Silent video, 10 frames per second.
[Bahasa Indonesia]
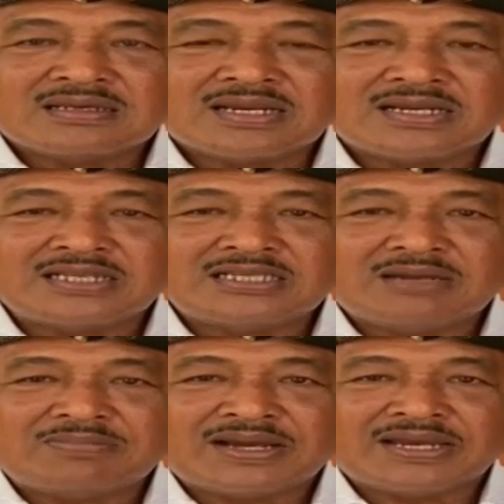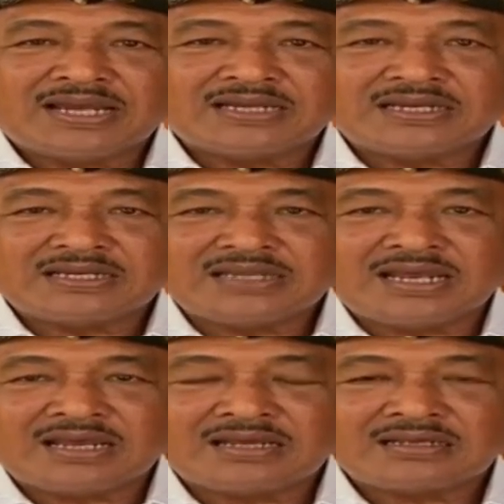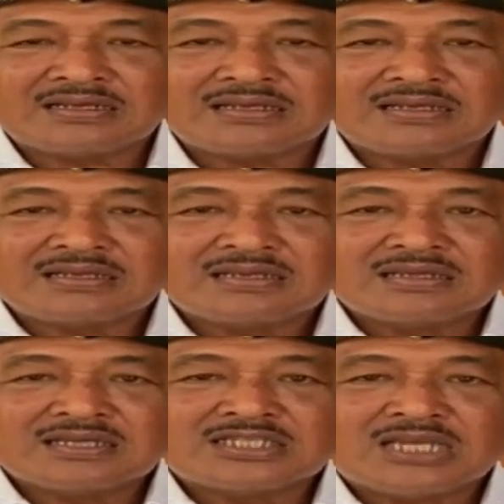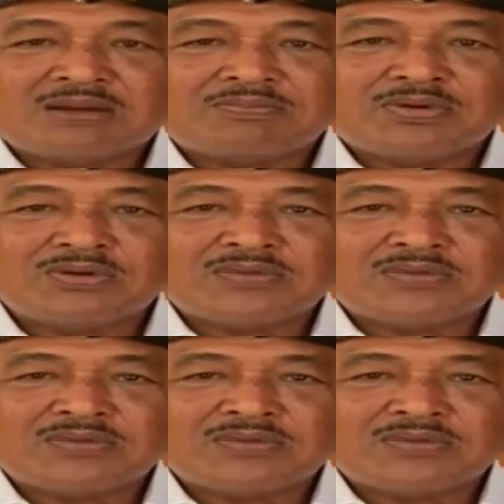ring dija panggihan Didiang, sampun